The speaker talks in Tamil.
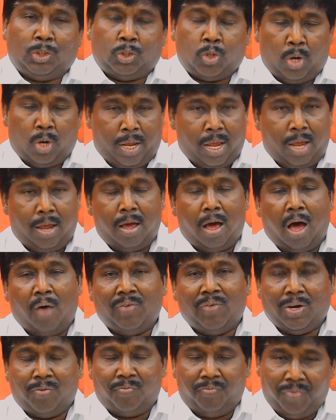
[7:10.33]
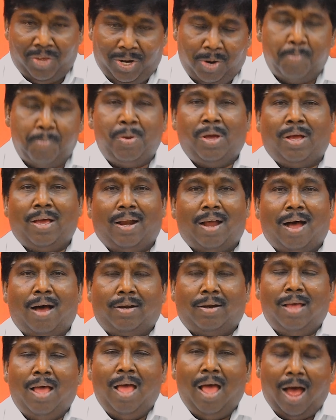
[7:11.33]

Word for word: சொல்லி அவர் விரும்புகிறார்